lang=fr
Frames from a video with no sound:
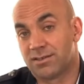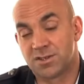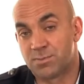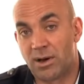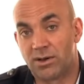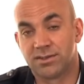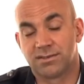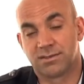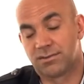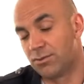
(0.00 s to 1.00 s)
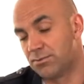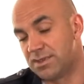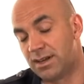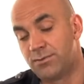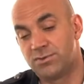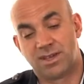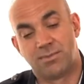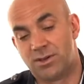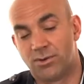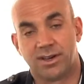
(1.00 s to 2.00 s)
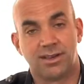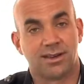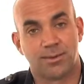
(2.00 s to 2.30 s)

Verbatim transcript: transparente que vous allez vous améliorer,